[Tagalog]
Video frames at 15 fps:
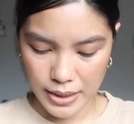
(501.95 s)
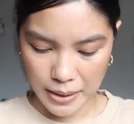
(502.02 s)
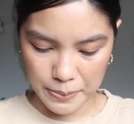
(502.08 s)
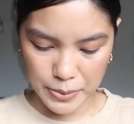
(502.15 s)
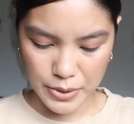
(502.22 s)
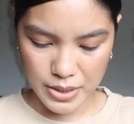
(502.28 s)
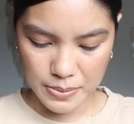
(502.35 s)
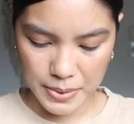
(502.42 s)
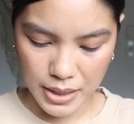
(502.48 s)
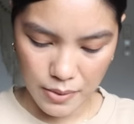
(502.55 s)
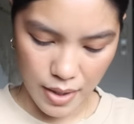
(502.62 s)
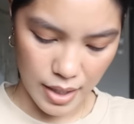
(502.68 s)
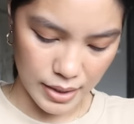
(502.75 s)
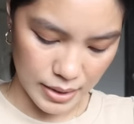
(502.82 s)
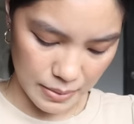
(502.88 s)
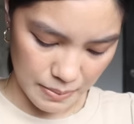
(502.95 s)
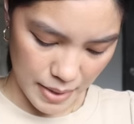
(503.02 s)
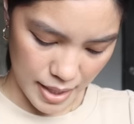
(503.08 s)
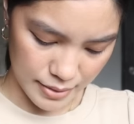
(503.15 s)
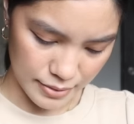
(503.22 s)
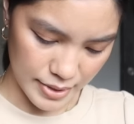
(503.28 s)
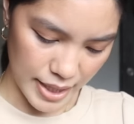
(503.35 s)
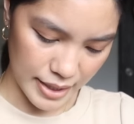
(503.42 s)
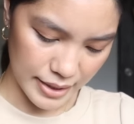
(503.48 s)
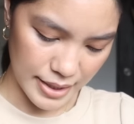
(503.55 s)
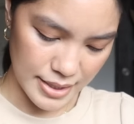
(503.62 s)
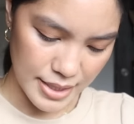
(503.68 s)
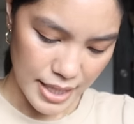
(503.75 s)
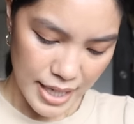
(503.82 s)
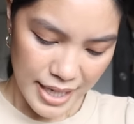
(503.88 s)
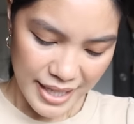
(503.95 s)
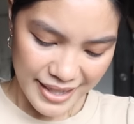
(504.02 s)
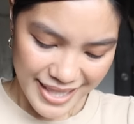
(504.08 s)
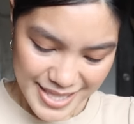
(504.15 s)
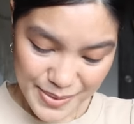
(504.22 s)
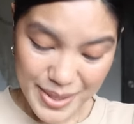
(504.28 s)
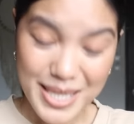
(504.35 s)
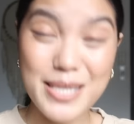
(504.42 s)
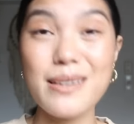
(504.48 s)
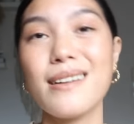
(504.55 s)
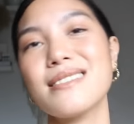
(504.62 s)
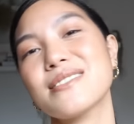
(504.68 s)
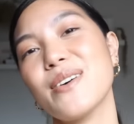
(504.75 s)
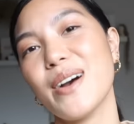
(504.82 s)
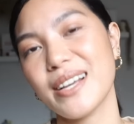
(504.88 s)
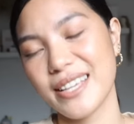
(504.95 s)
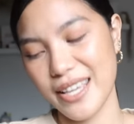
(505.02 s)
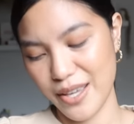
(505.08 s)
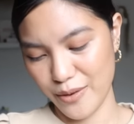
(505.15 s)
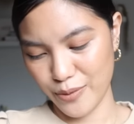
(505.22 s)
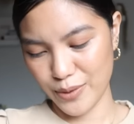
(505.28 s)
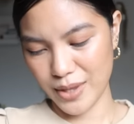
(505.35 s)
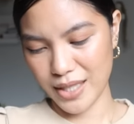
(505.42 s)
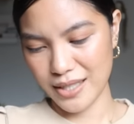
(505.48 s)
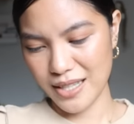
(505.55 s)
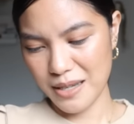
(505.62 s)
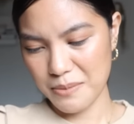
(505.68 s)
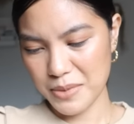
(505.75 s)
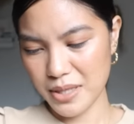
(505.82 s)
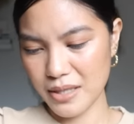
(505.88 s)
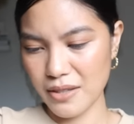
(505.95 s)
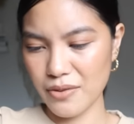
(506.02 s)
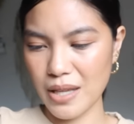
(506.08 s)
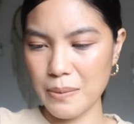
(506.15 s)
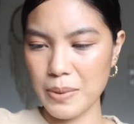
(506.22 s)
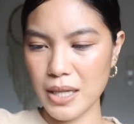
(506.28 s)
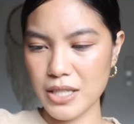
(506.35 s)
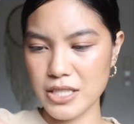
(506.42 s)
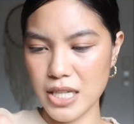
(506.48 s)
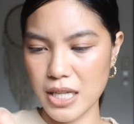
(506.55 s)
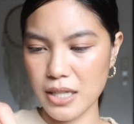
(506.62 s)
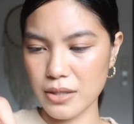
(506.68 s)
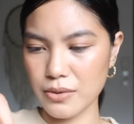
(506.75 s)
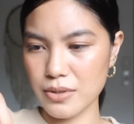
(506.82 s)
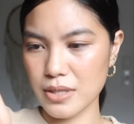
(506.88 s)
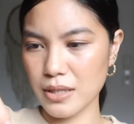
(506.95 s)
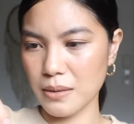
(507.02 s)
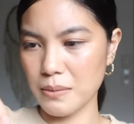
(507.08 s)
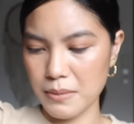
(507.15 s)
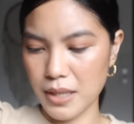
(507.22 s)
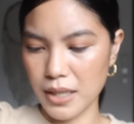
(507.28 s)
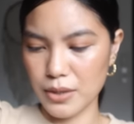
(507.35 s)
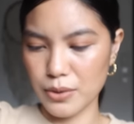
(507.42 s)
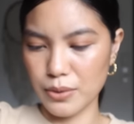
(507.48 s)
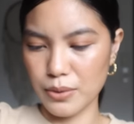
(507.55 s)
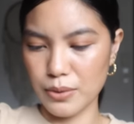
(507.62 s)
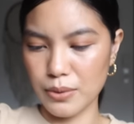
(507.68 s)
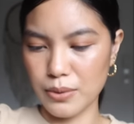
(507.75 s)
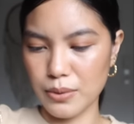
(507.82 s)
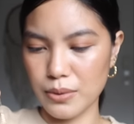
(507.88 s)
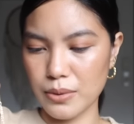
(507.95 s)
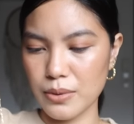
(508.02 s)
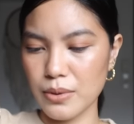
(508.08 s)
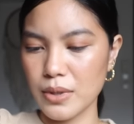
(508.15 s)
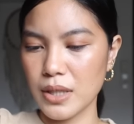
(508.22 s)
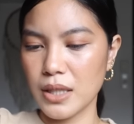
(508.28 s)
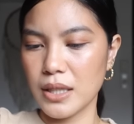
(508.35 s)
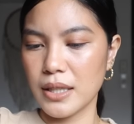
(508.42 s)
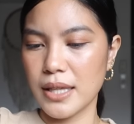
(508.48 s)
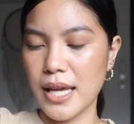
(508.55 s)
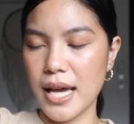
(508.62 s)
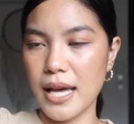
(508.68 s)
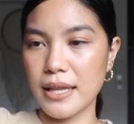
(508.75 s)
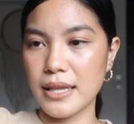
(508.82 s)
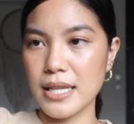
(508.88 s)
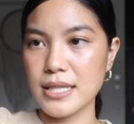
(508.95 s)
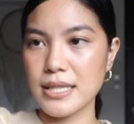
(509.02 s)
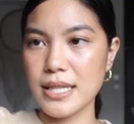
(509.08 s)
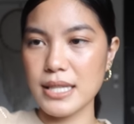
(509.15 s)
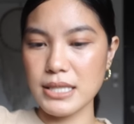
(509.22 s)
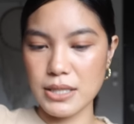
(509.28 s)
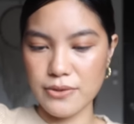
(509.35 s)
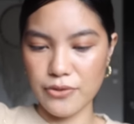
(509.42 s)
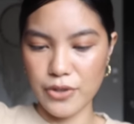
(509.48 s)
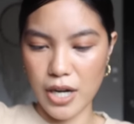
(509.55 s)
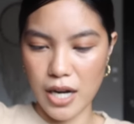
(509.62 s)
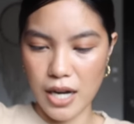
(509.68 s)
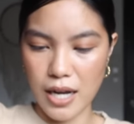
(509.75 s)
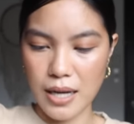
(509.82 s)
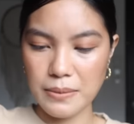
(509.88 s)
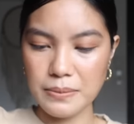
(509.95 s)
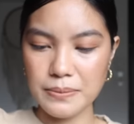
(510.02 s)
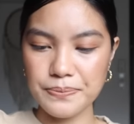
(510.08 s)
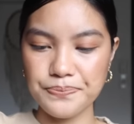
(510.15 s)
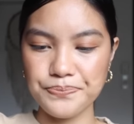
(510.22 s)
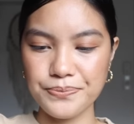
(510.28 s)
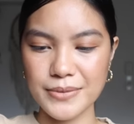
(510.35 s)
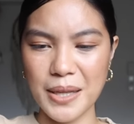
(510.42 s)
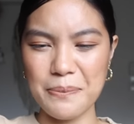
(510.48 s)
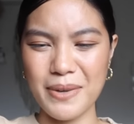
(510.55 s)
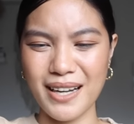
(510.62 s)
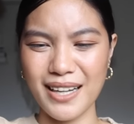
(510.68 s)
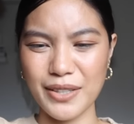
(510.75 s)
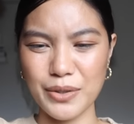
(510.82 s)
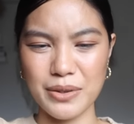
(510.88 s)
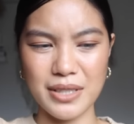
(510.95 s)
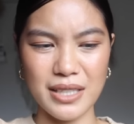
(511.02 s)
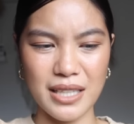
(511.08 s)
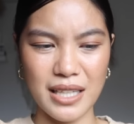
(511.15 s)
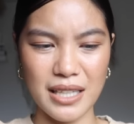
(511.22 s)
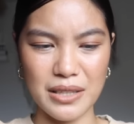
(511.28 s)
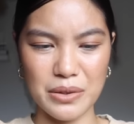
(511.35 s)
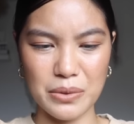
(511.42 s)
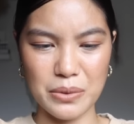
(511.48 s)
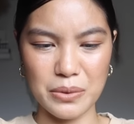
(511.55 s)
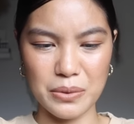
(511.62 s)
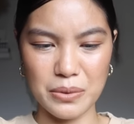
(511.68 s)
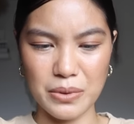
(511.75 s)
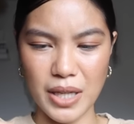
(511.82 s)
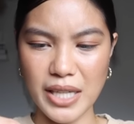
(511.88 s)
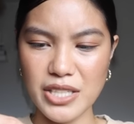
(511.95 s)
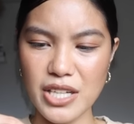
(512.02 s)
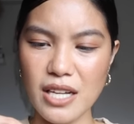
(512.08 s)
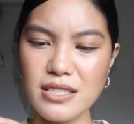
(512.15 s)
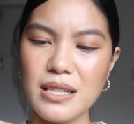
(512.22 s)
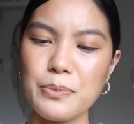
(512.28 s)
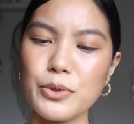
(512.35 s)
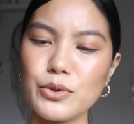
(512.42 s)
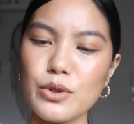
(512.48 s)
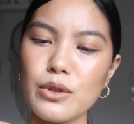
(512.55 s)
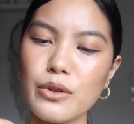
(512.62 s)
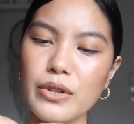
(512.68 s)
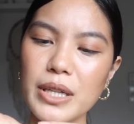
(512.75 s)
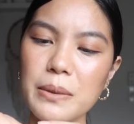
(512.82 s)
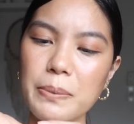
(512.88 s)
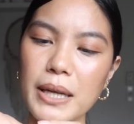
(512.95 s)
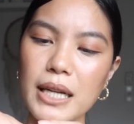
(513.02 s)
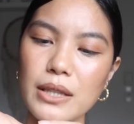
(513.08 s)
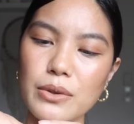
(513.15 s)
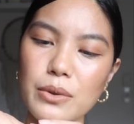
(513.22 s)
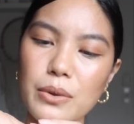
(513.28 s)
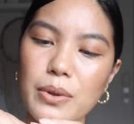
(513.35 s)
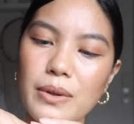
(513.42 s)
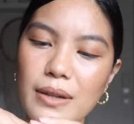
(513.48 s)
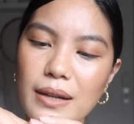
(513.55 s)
Tapos, paggawa ko ng bagong necklace. This one is also a gift. Ang daming gift. Napaka-generous ng mga tono. Yan. This is from... Napaka-cute din ito. Ay, shucks, naputol ko rin pala to.